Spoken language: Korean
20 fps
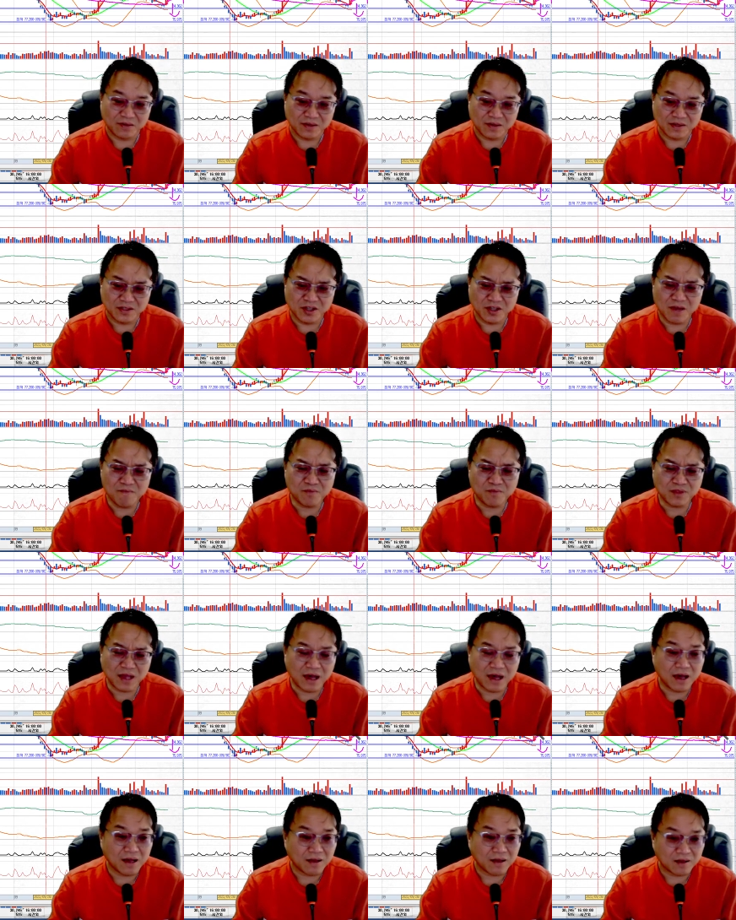전부
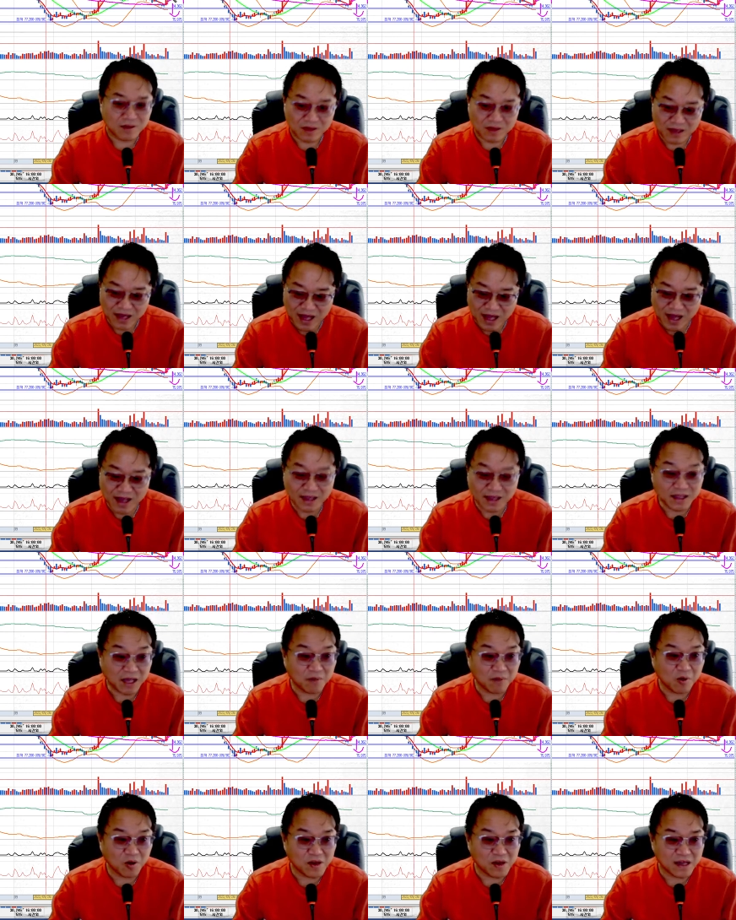다 강하게 다
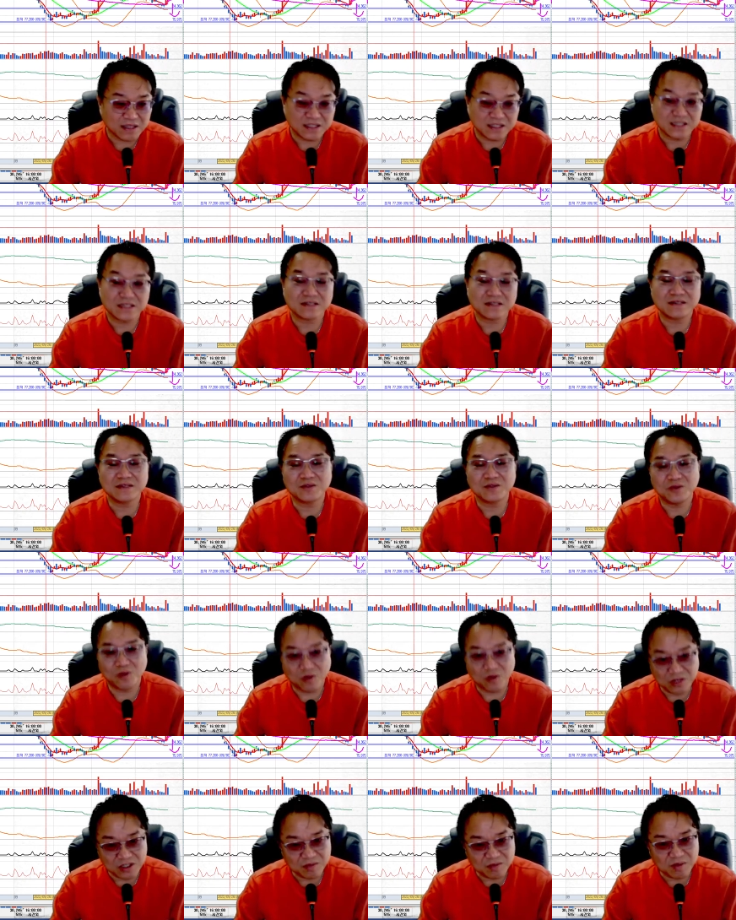먹어야지, 그건
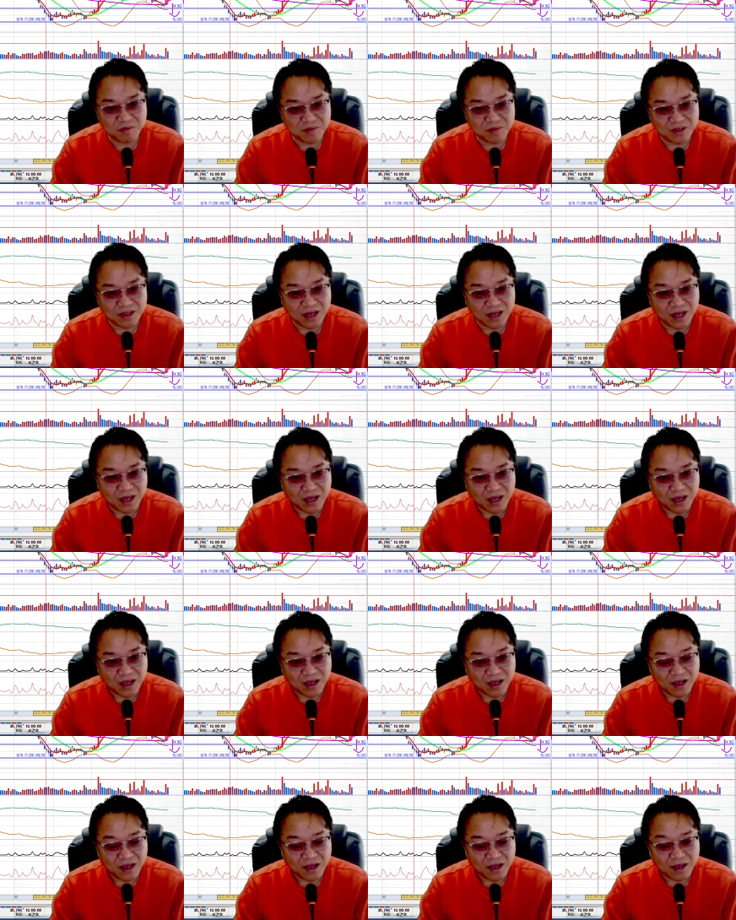욕심입니다.
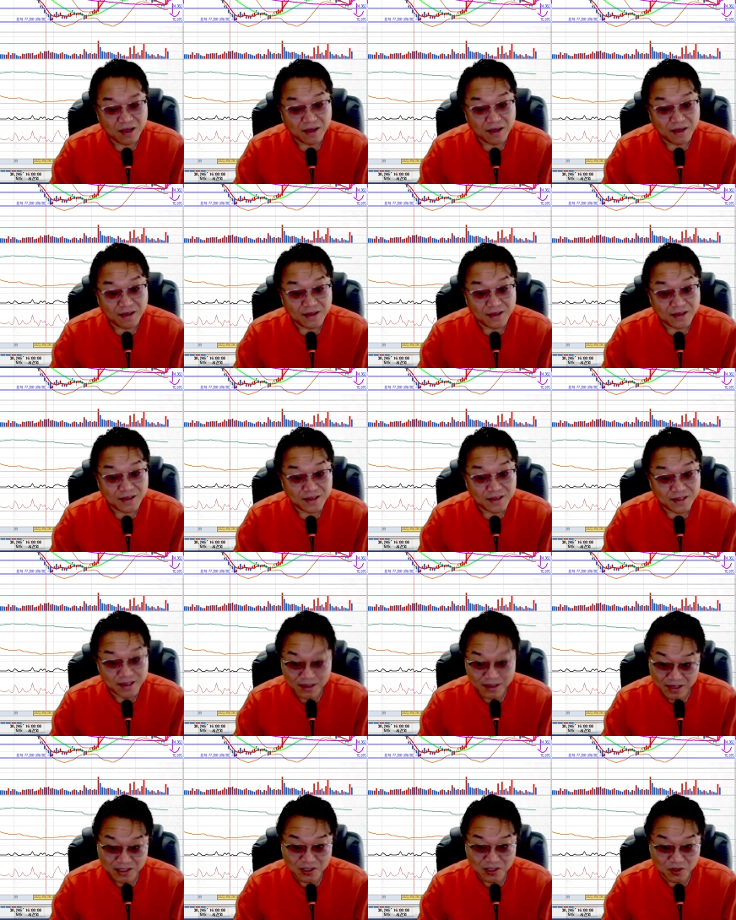
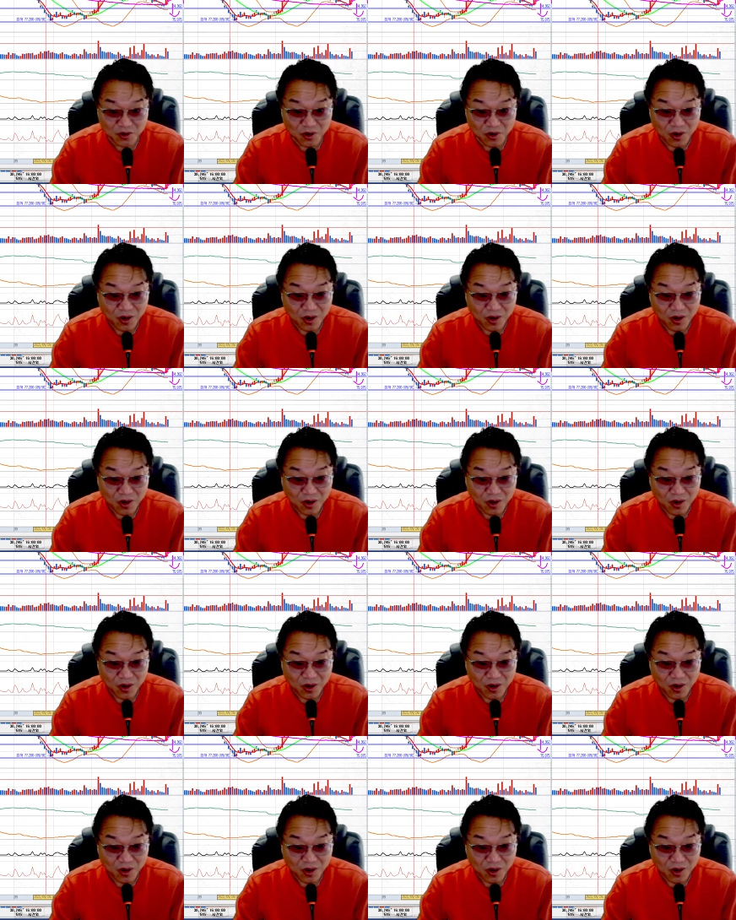이해되시죠?